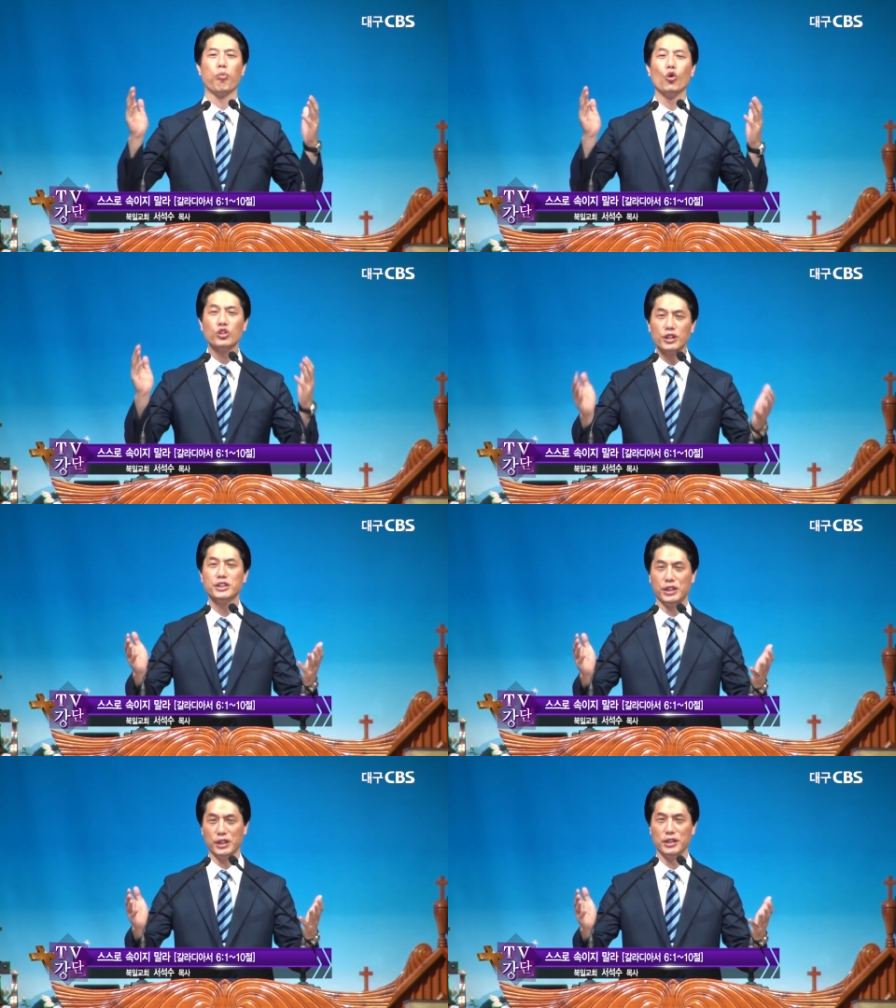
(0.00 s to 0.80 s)

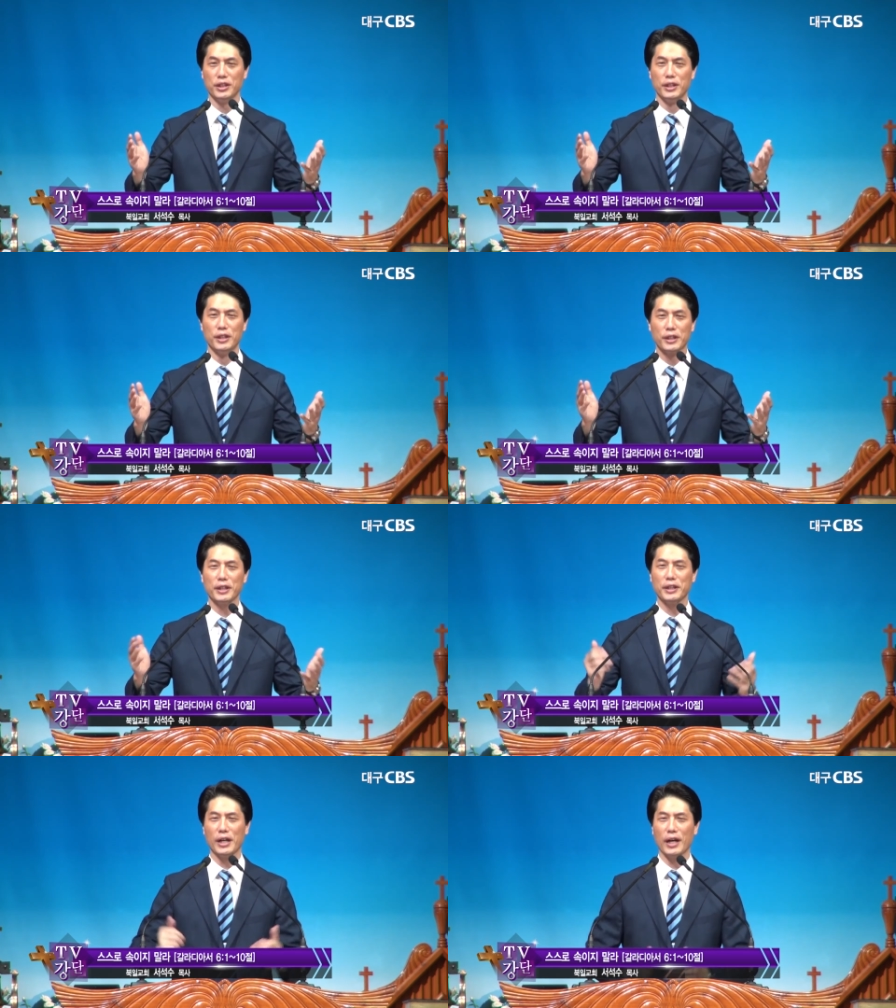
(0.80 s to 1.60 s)
본거지,
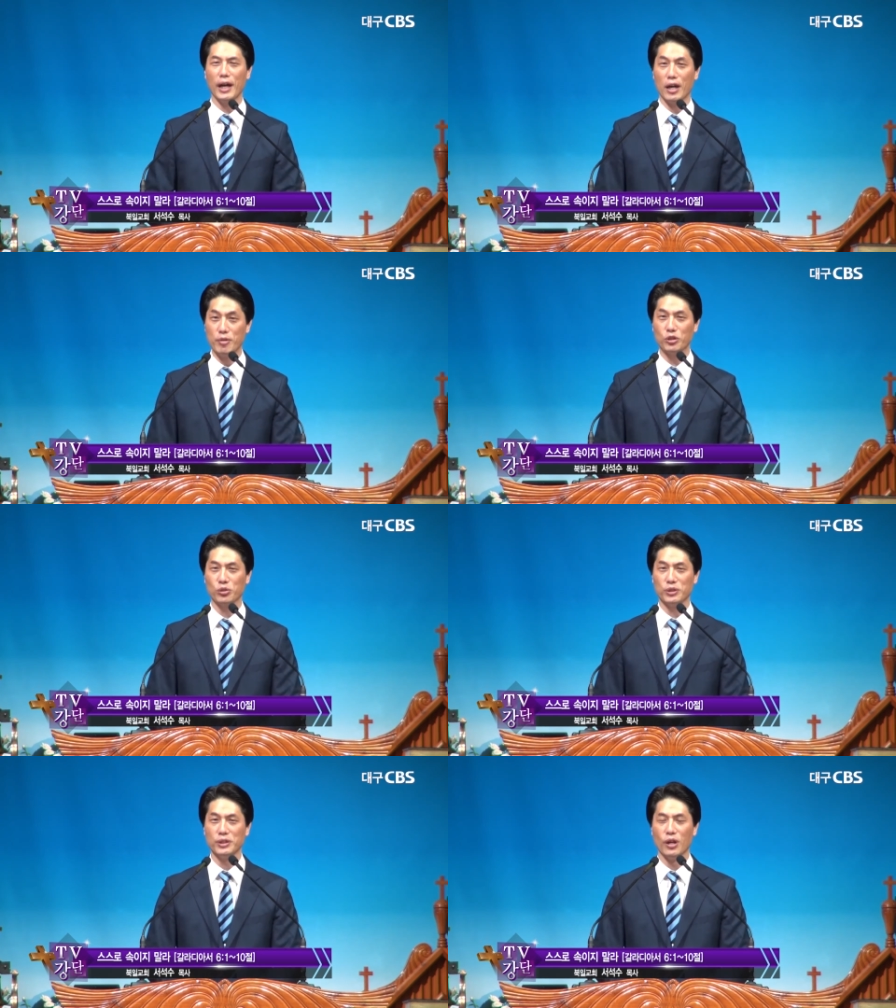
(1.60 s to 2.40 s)
거기다가
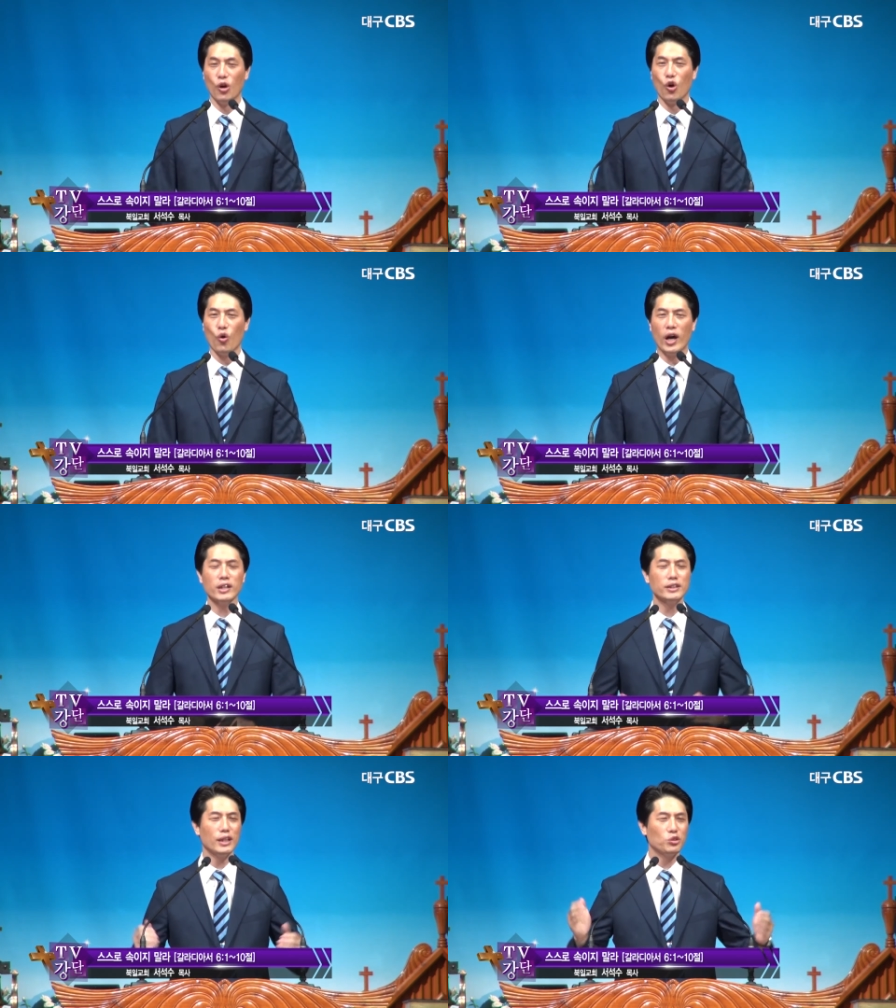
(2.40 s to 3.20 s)
에베소는
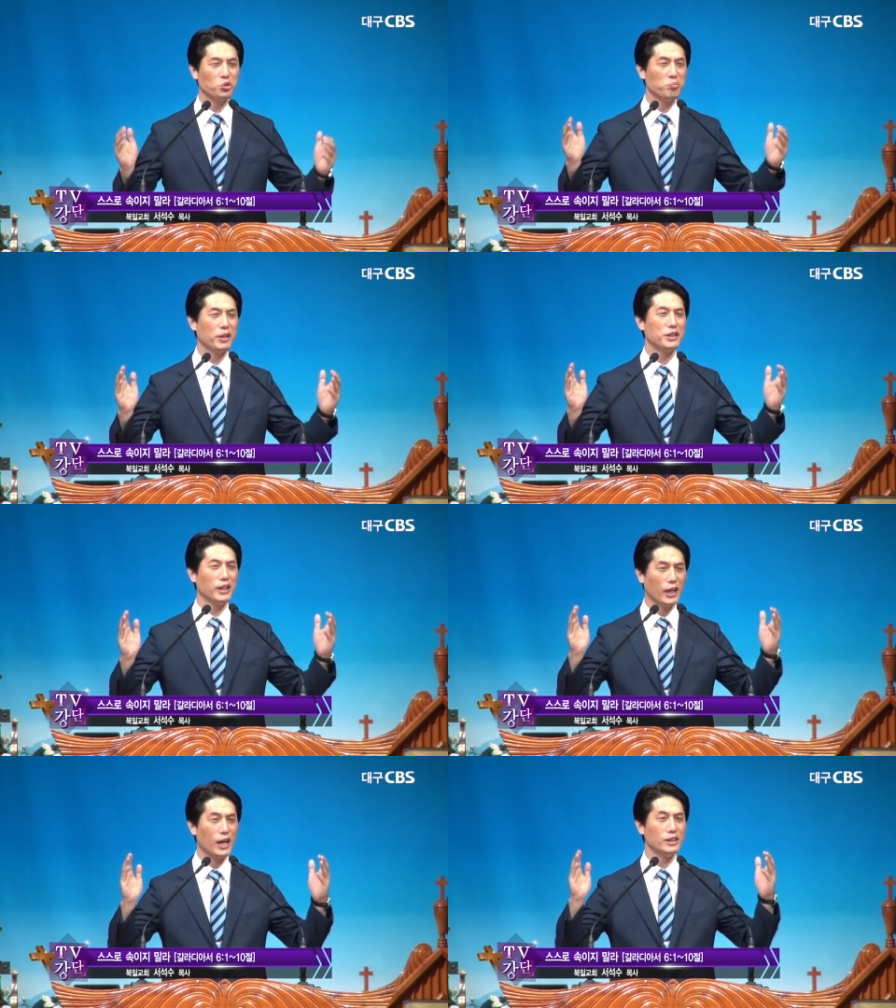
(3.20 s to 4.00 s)
황제 숭배를
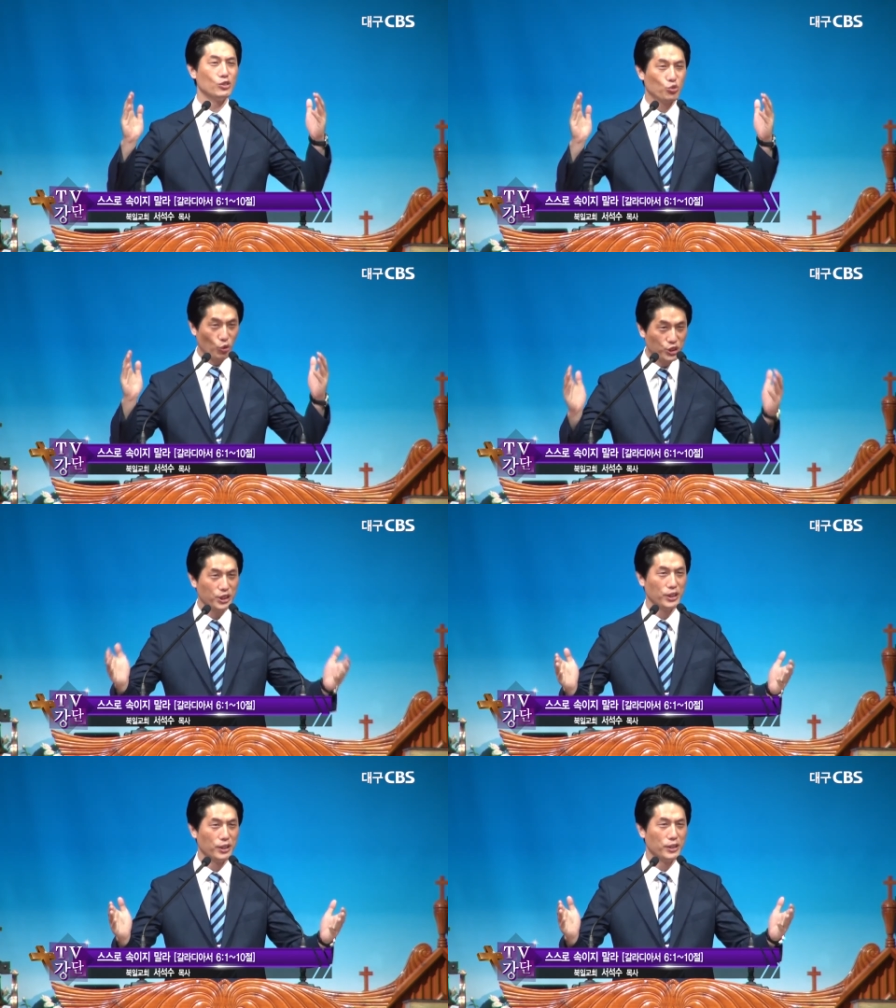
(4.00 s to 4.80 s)
잘하는
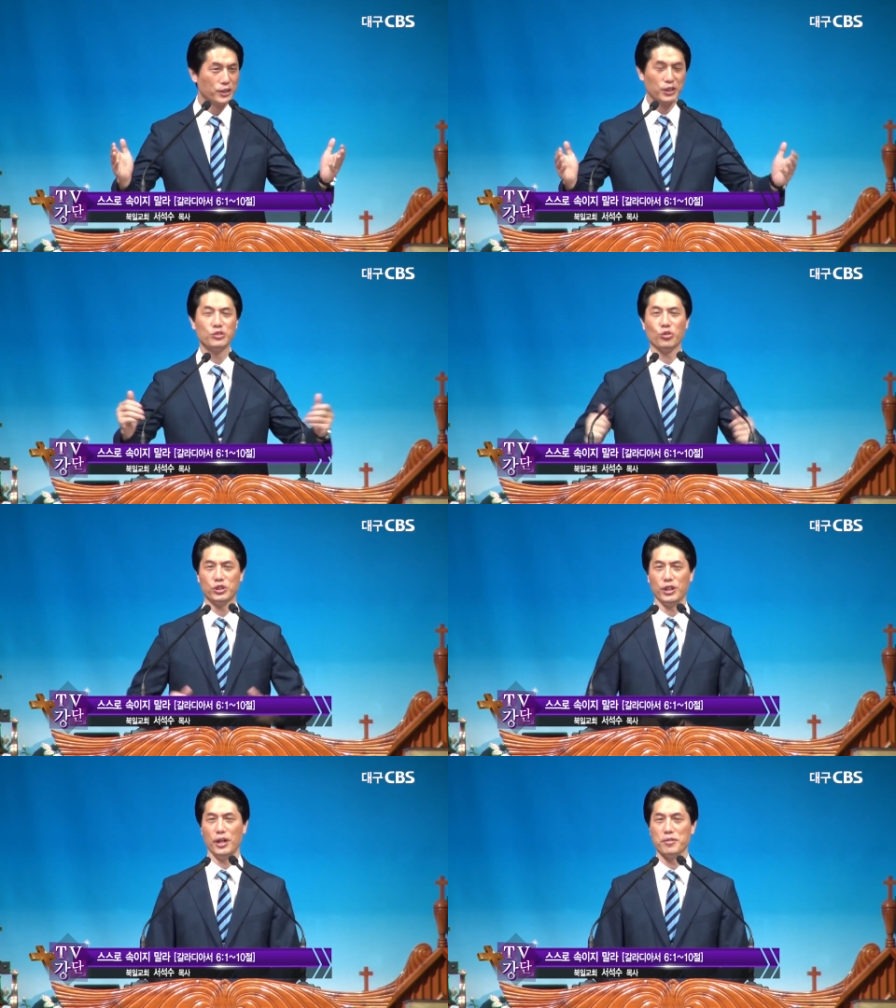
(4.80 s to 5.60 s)
도시, 그런
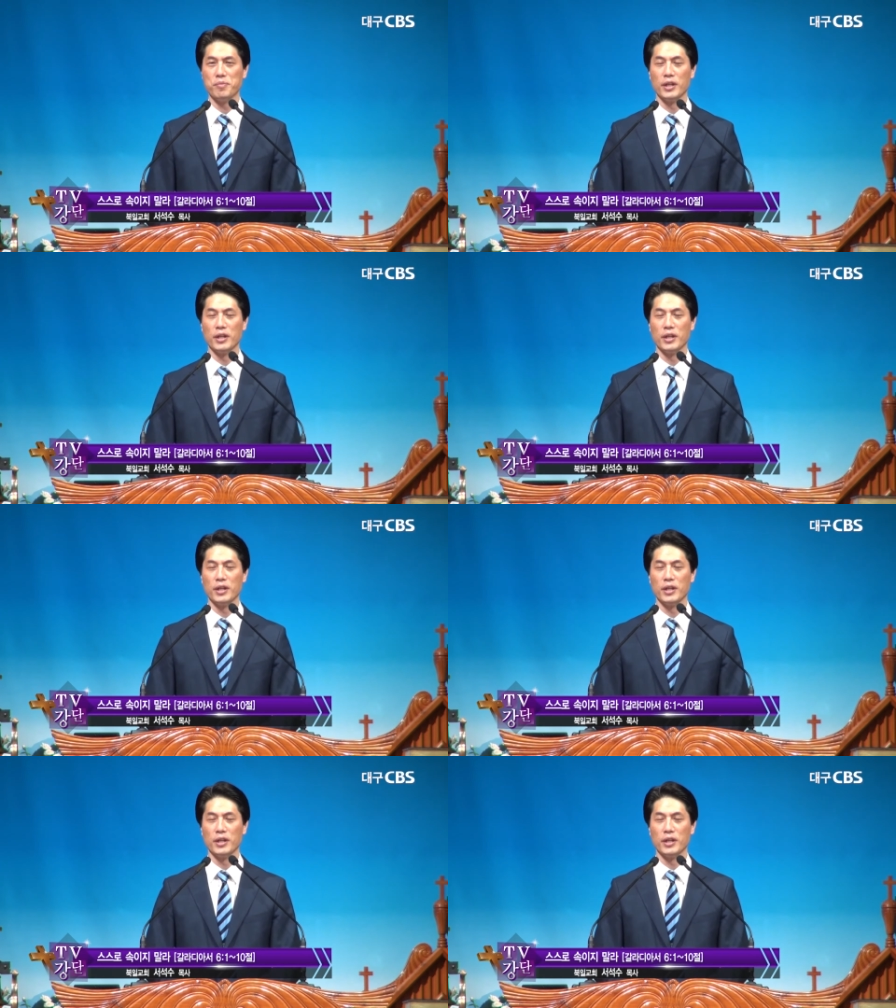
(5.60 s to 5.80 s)
도시예요.